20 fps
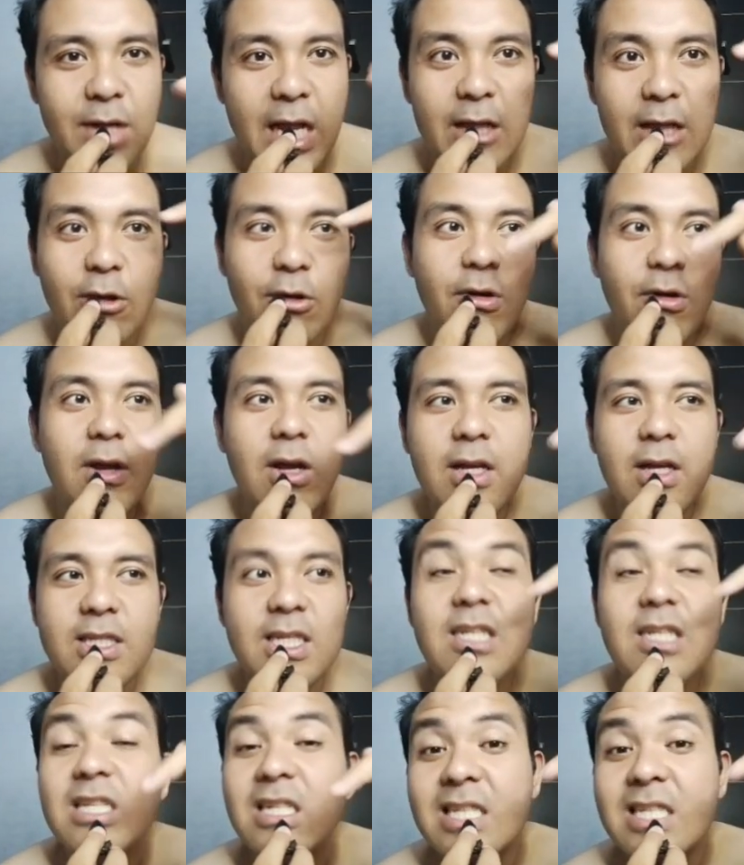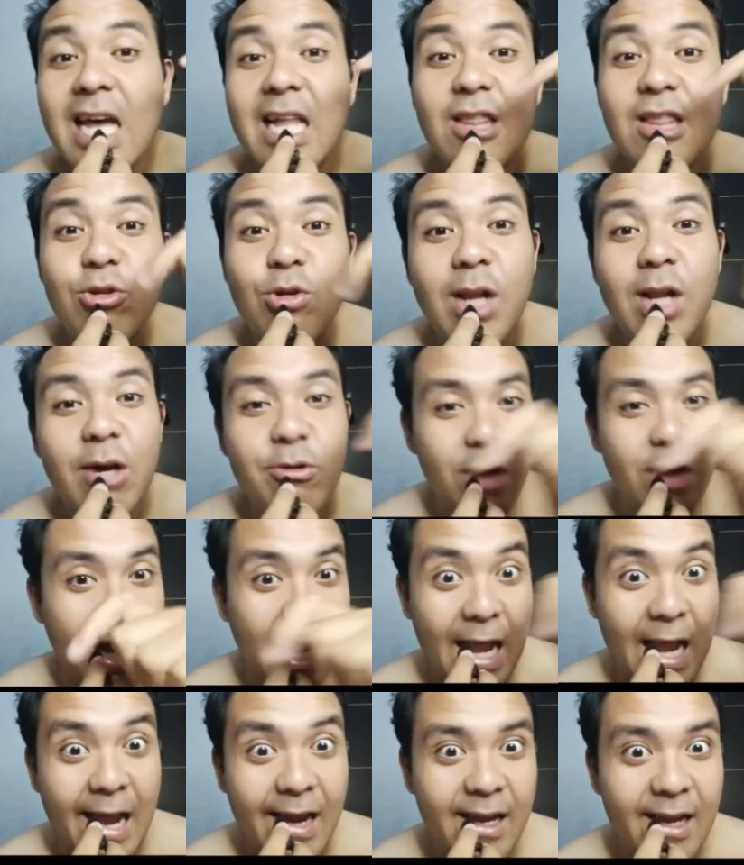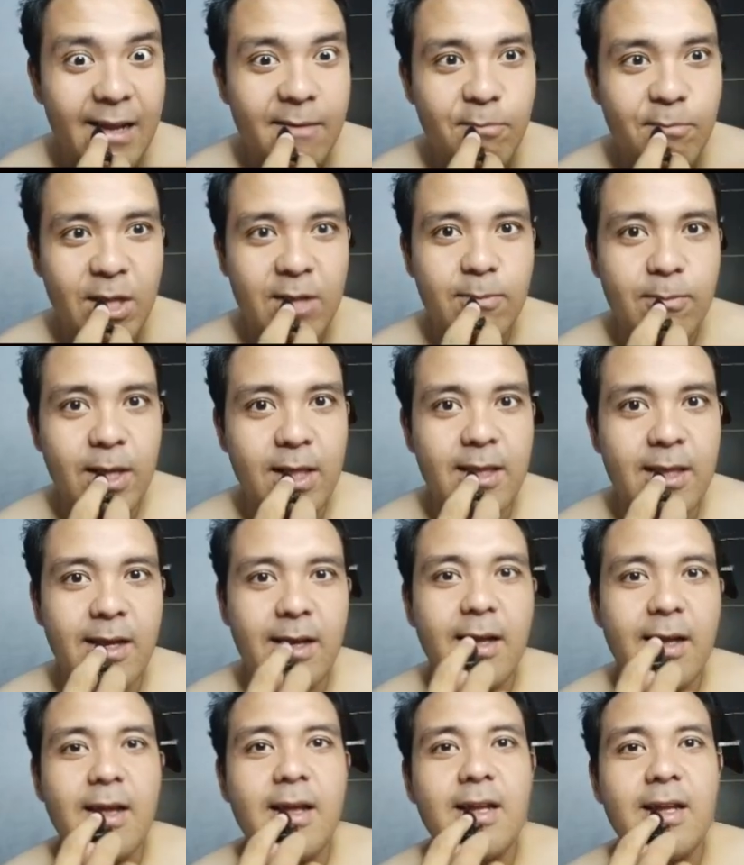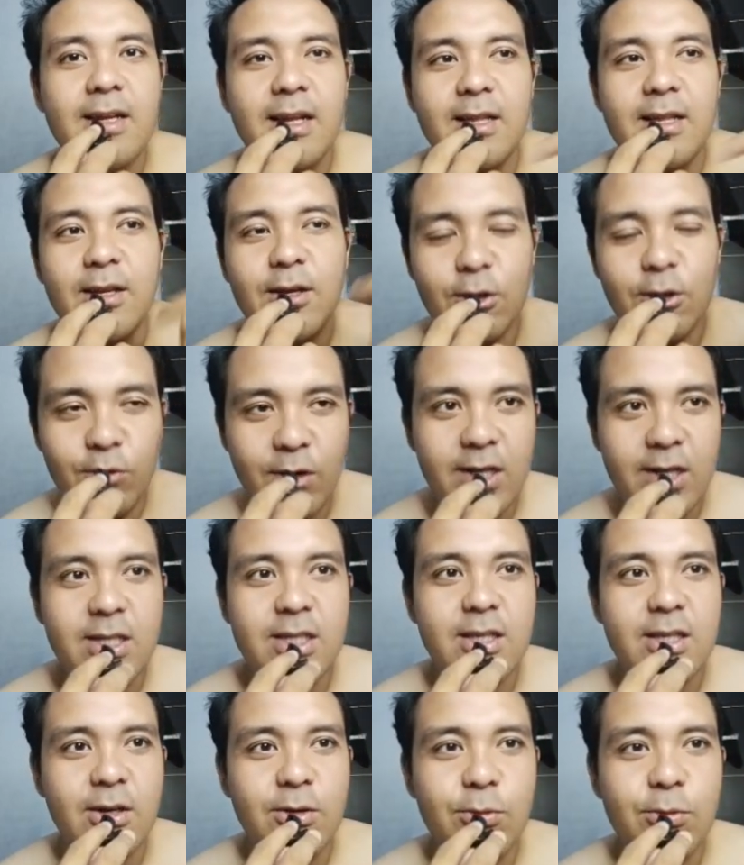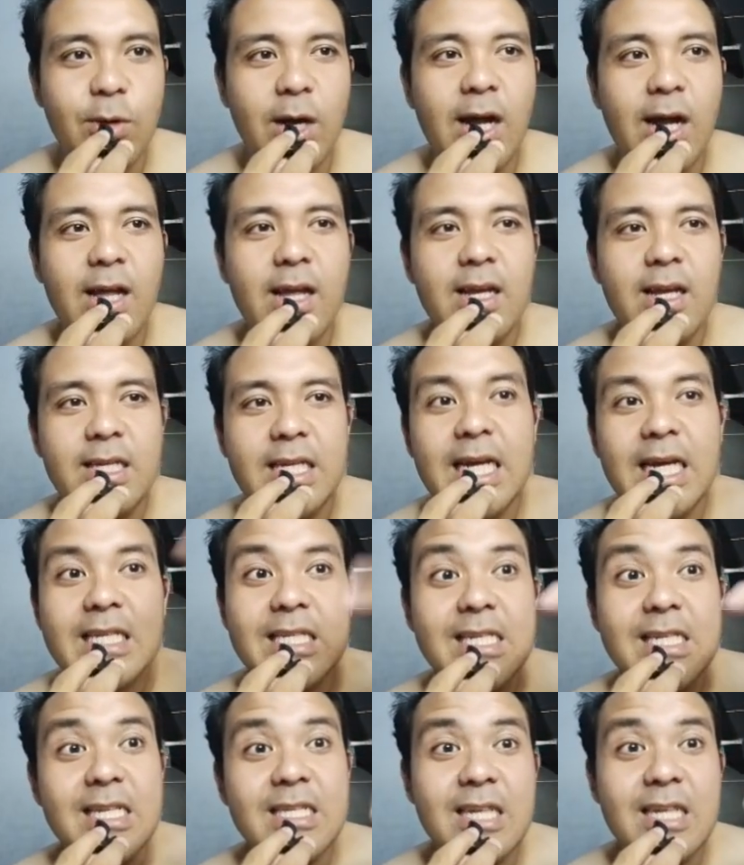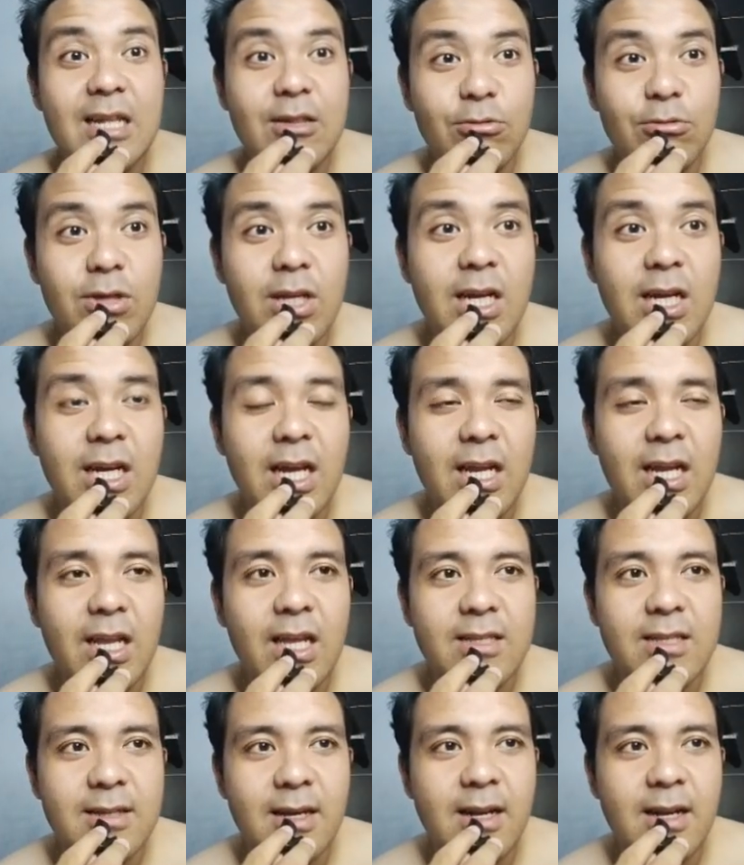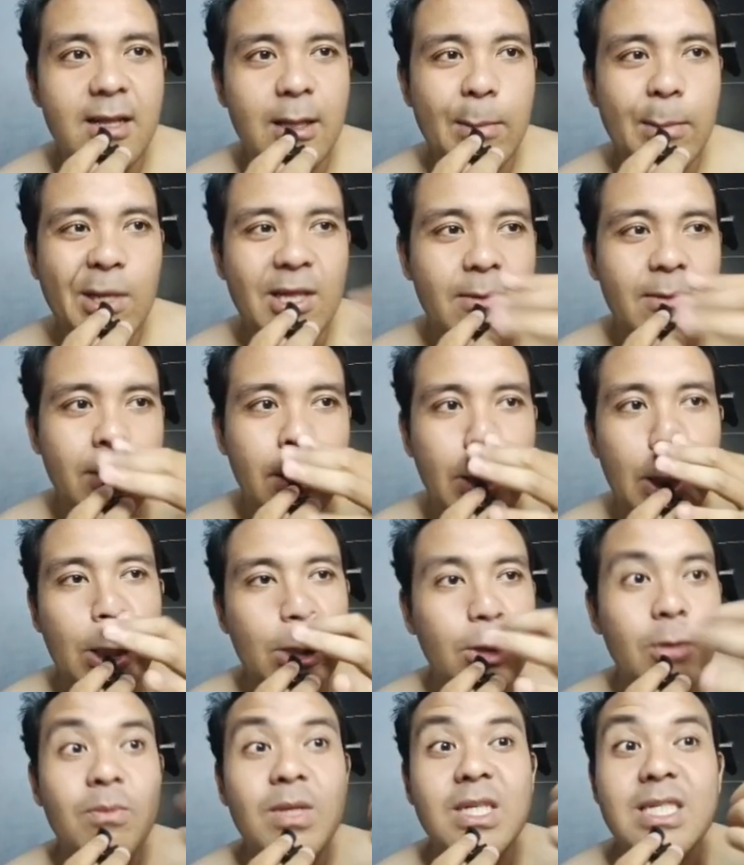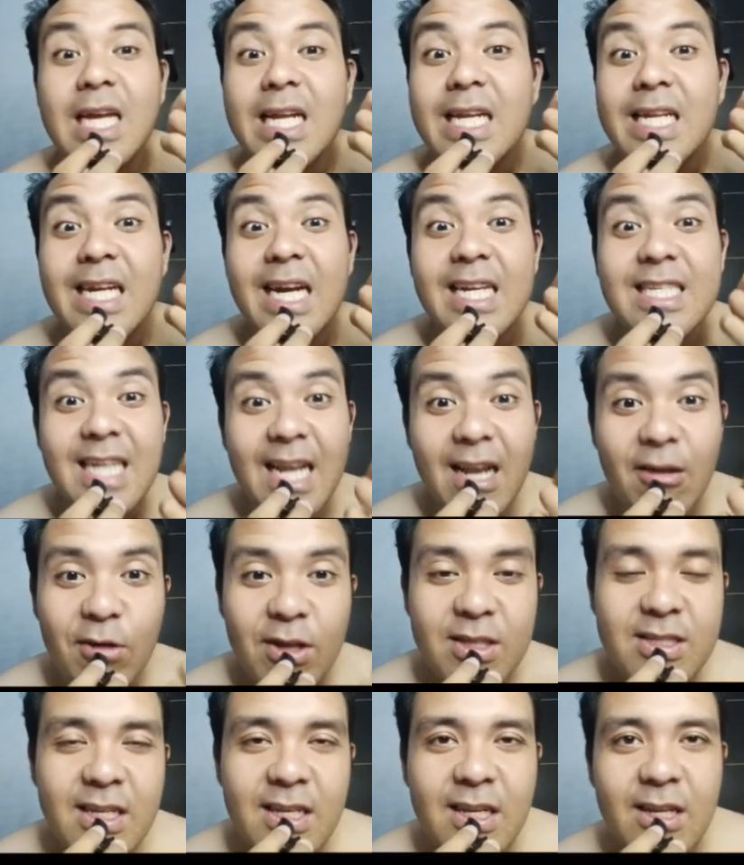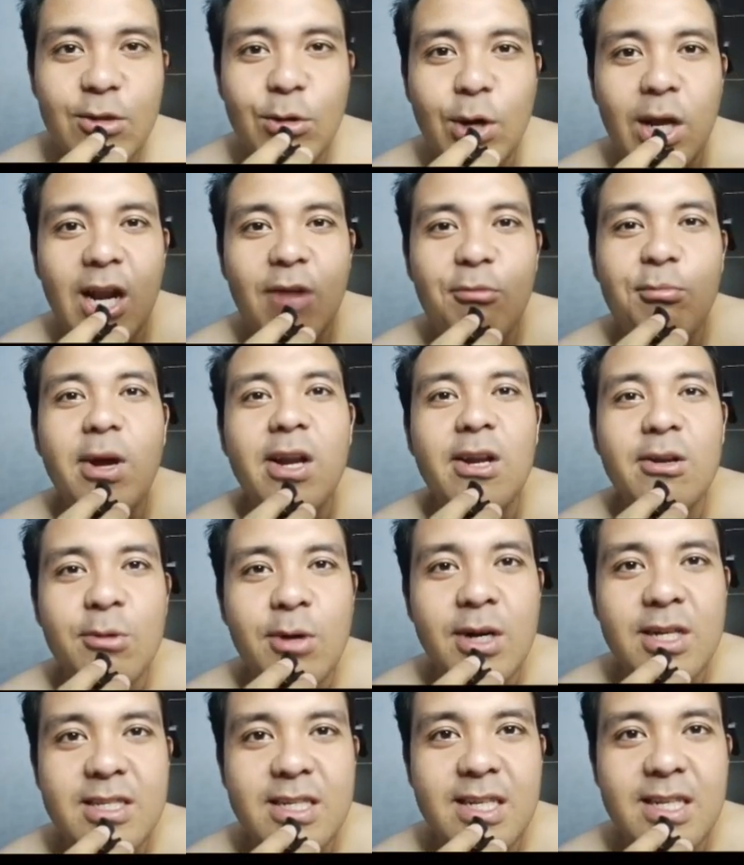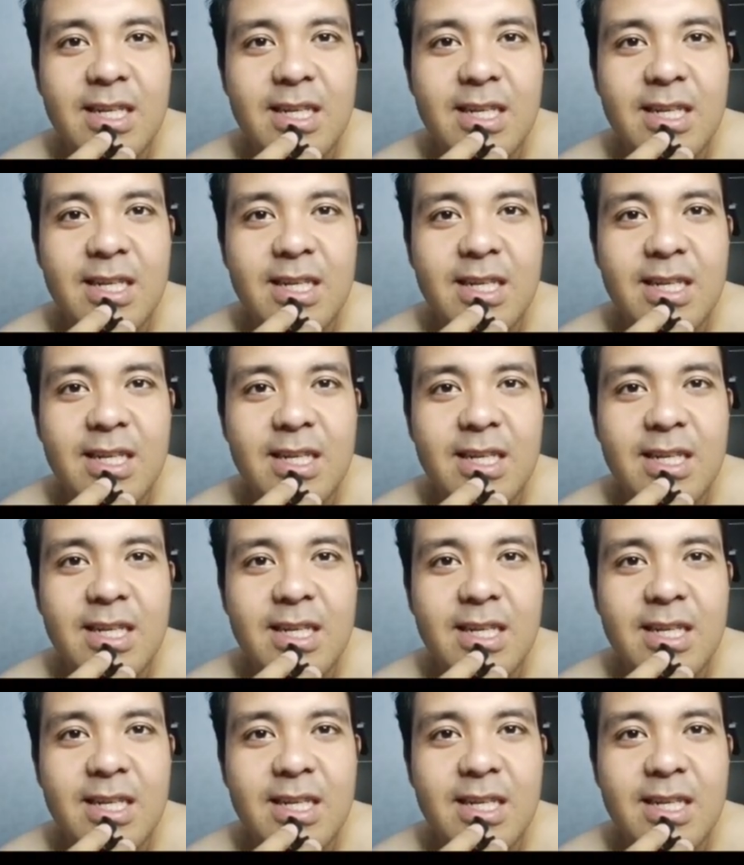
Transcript: atau season 1 lah udah kelar nih empat-empatnya nanti keluar season 2 yang season satunya kayak Neza dan teman-temannya itu bisa digacha lewat sini itu harapan gua